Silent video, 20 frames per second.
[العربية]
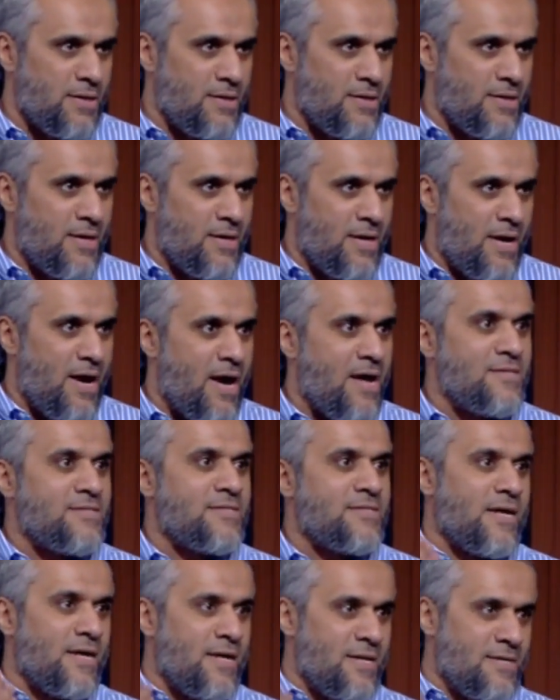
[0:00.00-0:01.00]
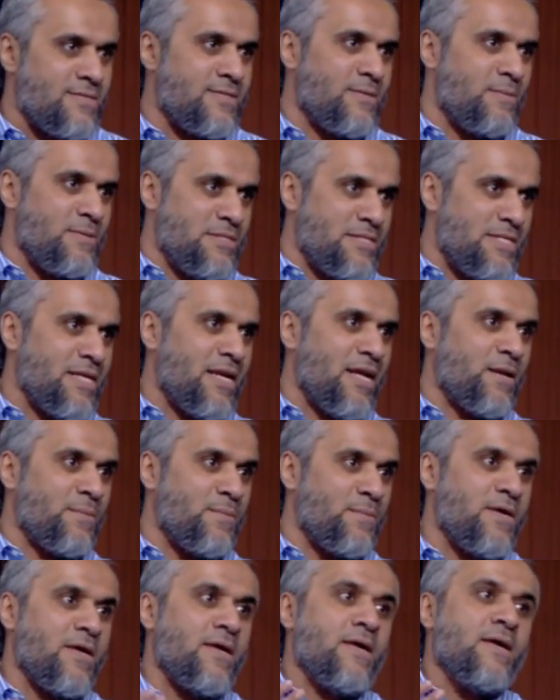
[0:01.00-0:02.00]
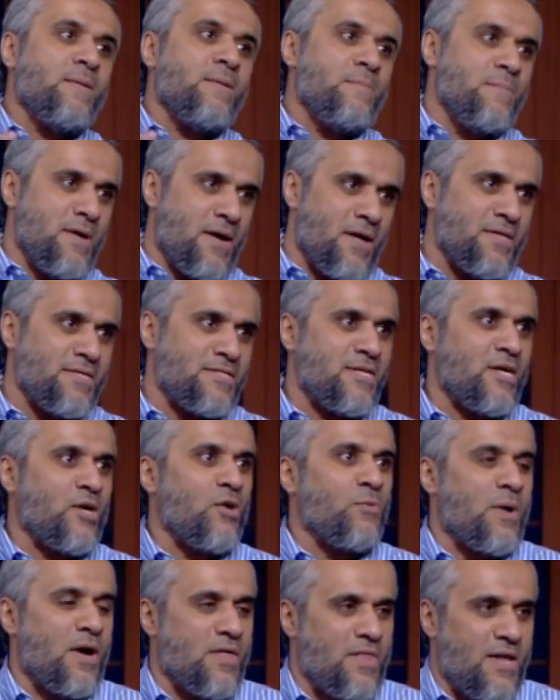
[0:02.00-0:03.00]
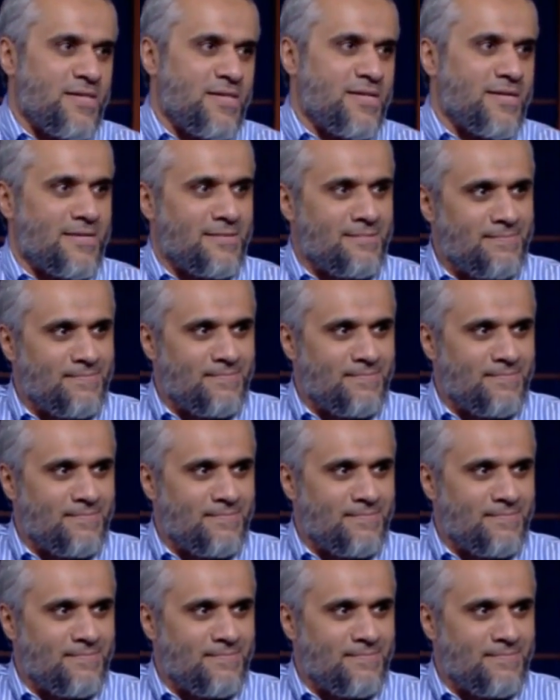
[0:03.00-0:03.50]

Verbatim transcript: بهذا الشكل اهل اهل شبه الجزيره العربيه بهذا الشكل بهذا الاداء